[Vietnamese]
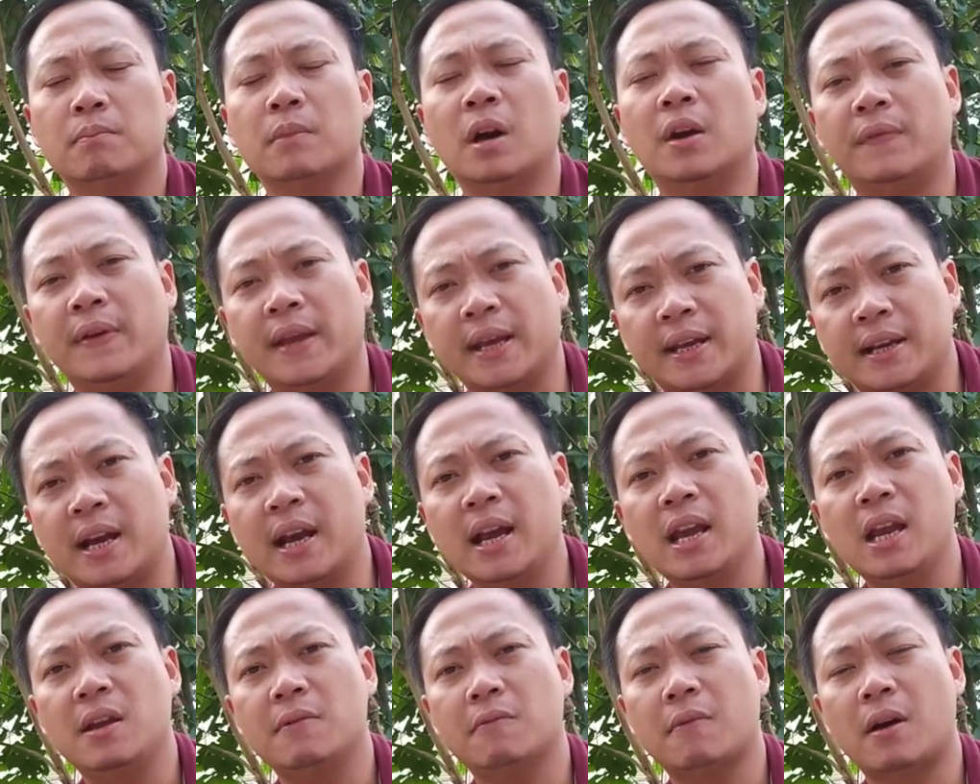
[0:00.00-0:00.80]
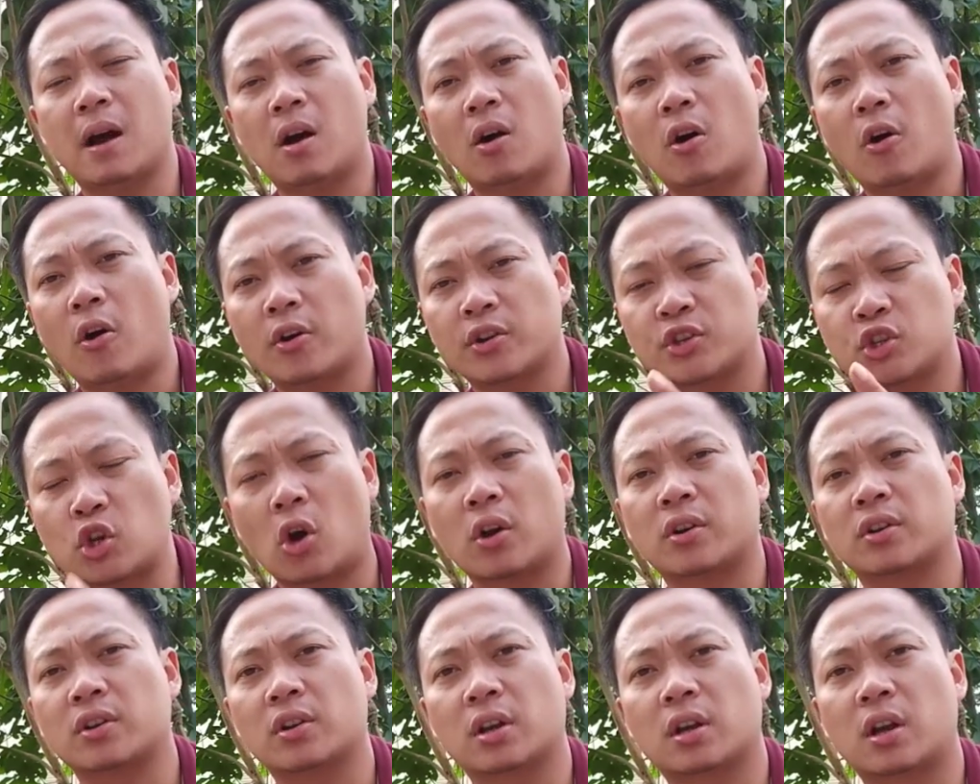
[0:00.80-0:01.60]
bởi vì khi mà họ
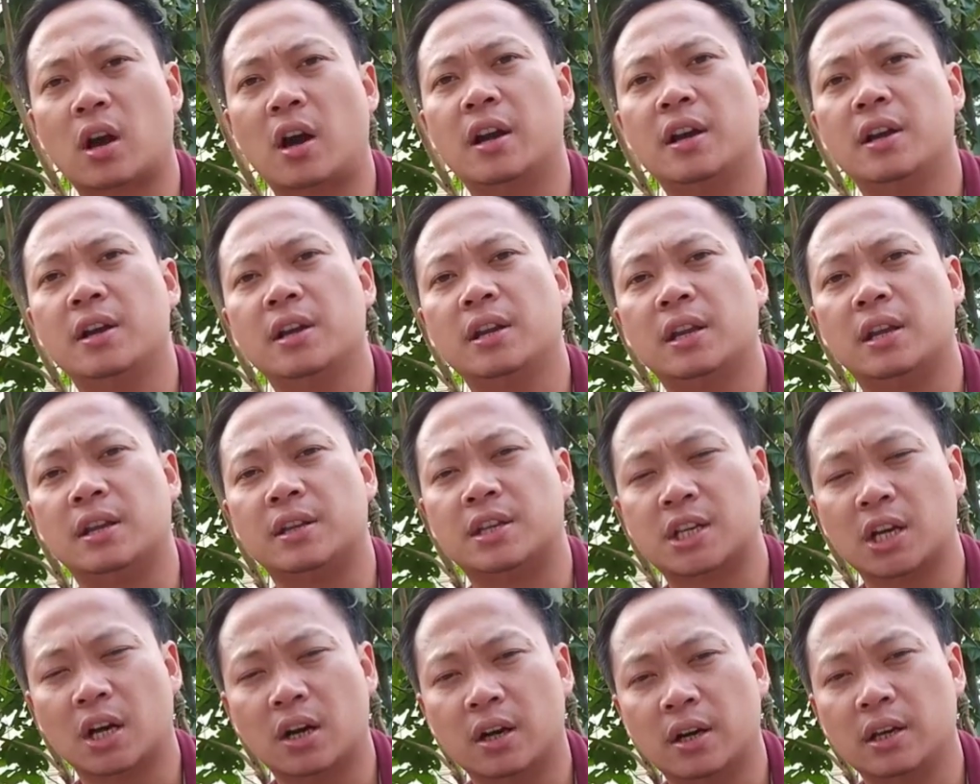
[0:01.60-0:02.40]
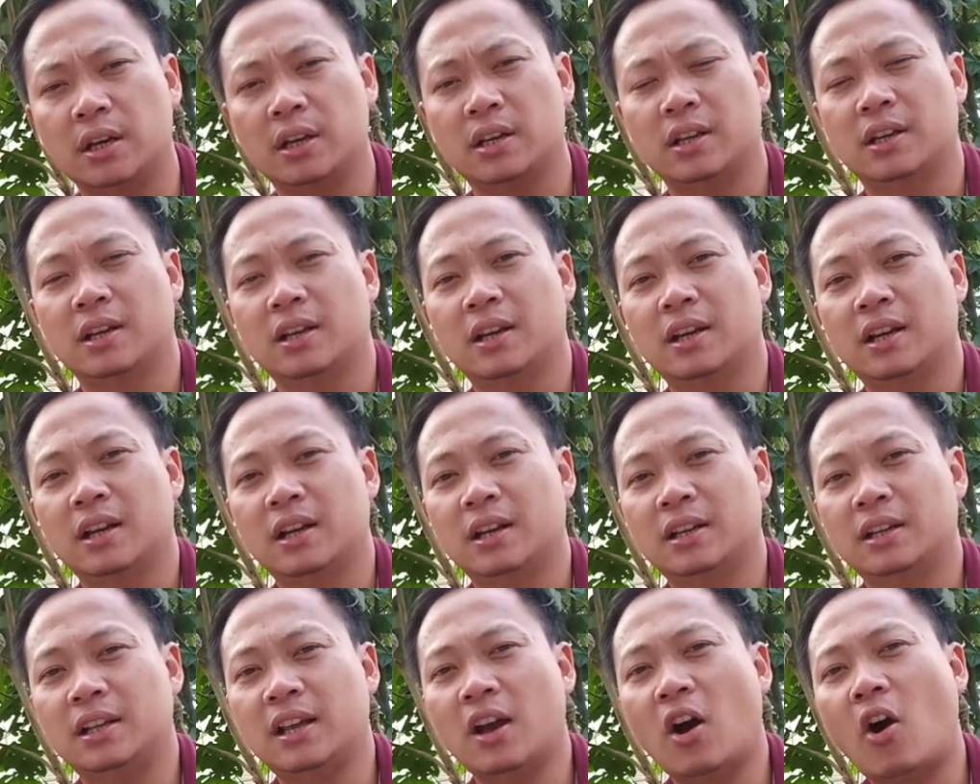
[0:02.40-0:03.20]
chọn cây để chơi
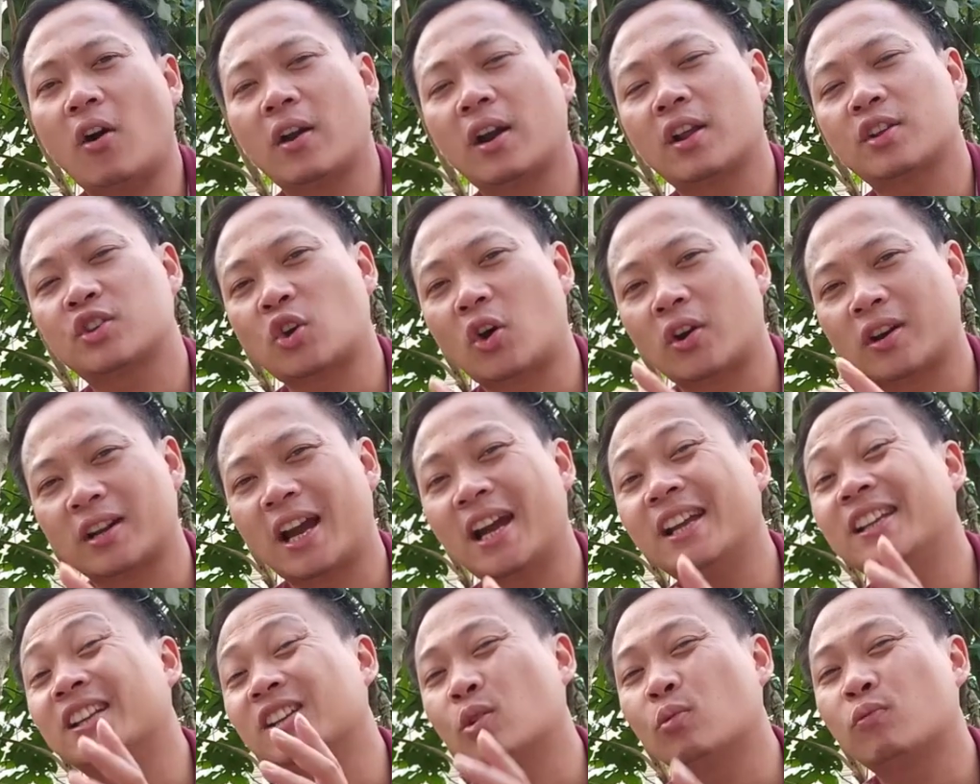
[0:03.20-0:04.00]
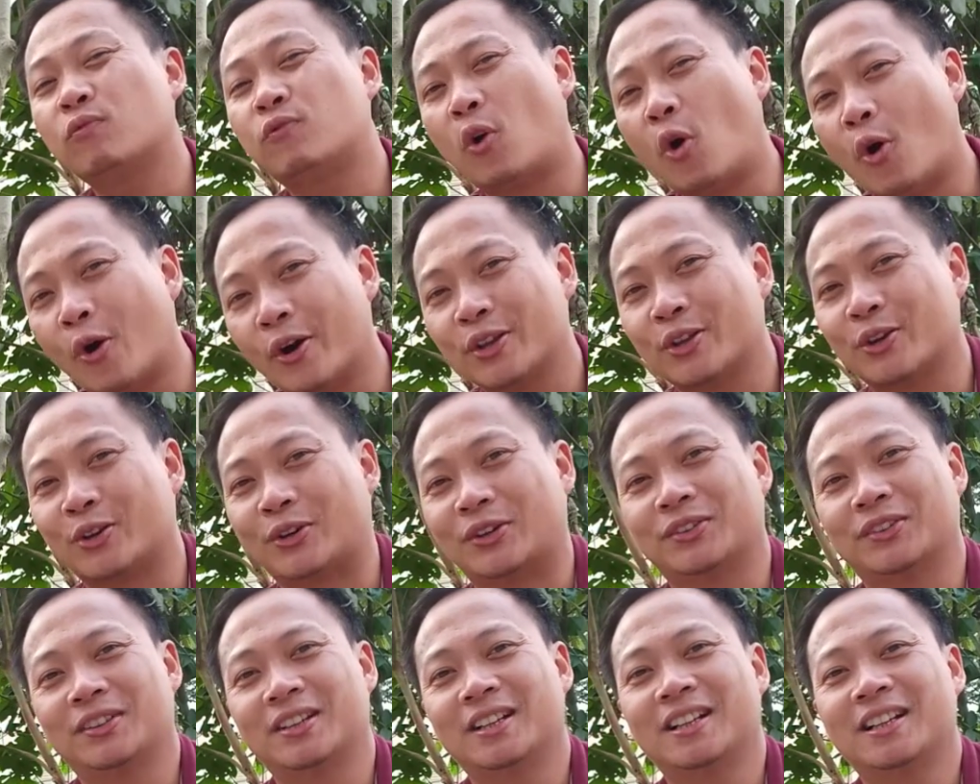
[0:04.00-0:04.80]
thì họ đã chọn ngay từ lúc phôi rồi
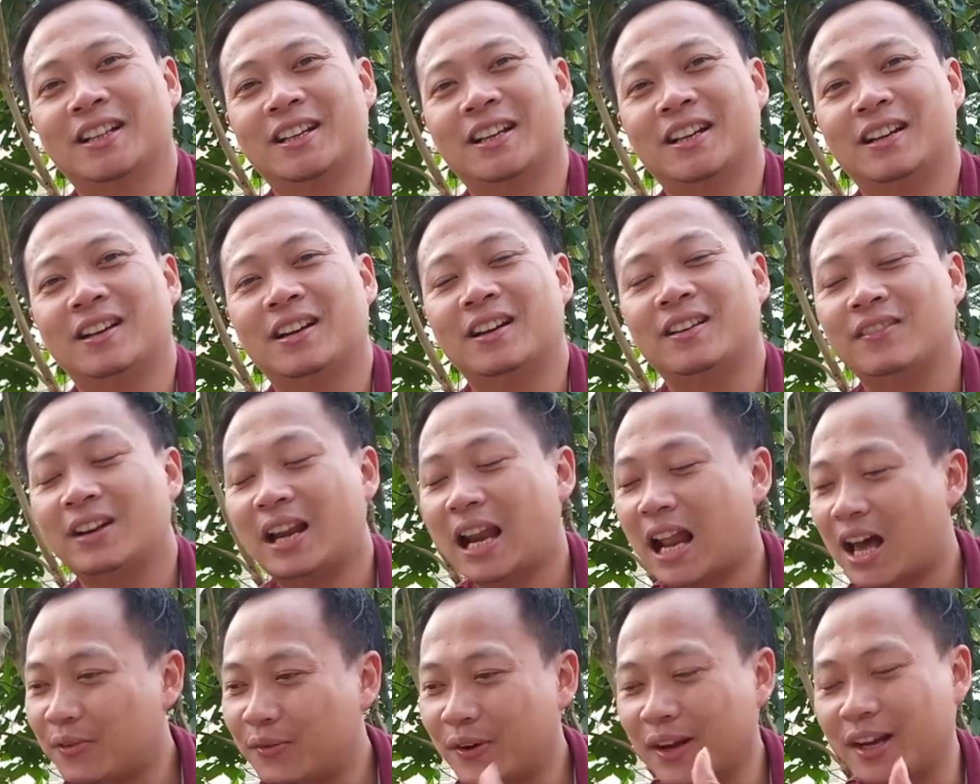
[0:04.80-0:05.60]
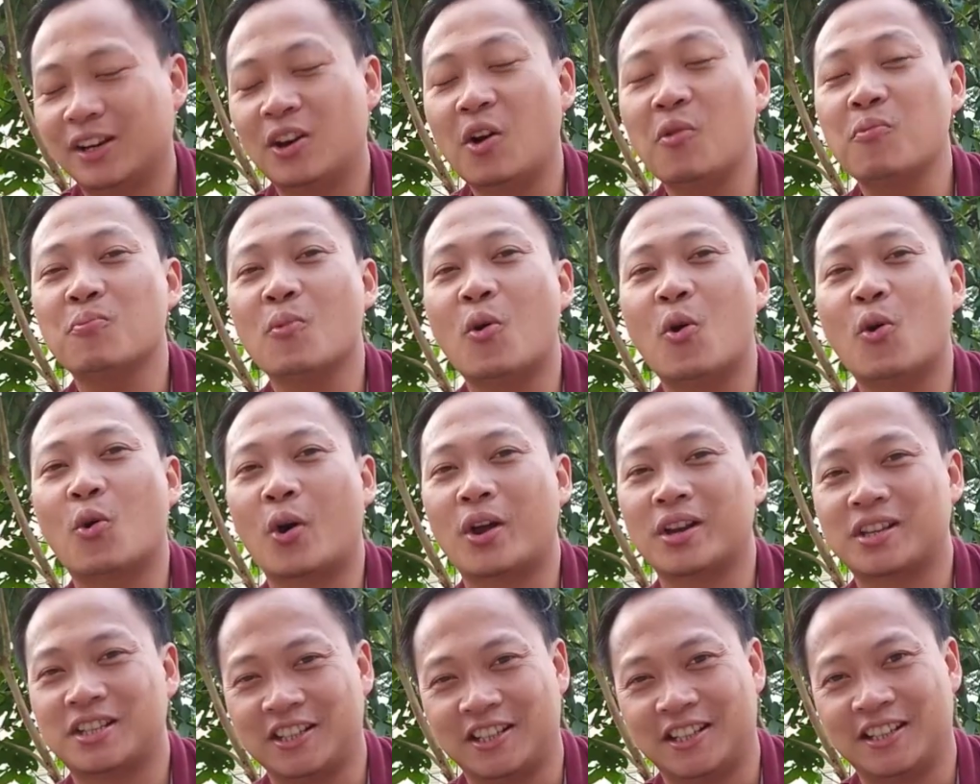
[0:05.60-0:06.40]
là phải gốc bồ
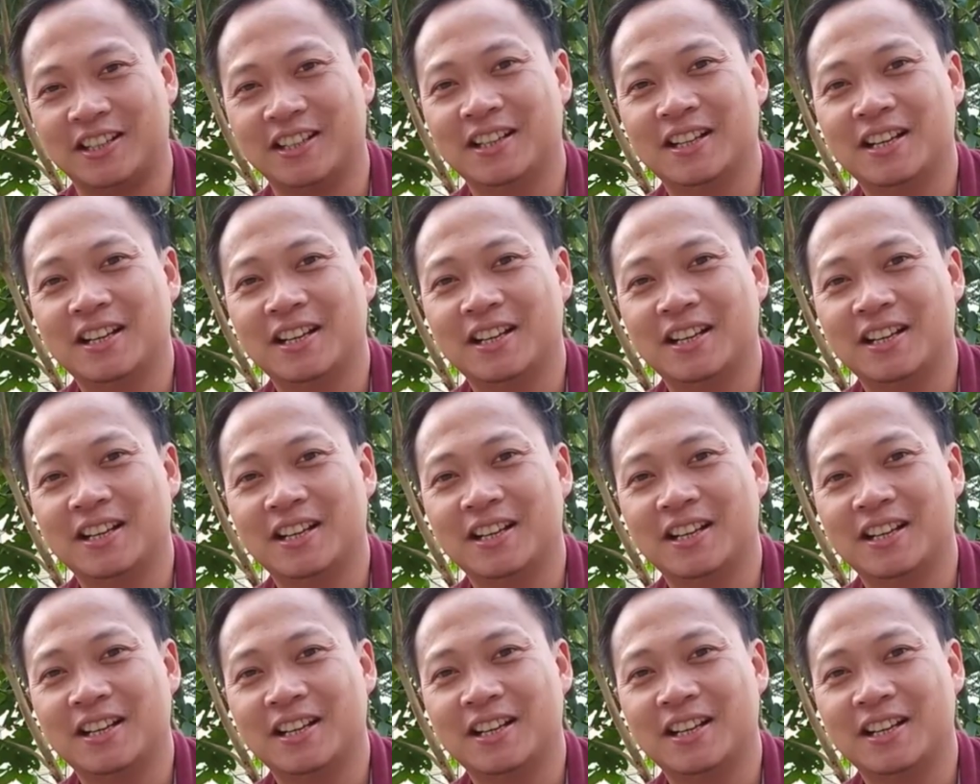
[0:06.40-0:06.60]
ngọn chỉ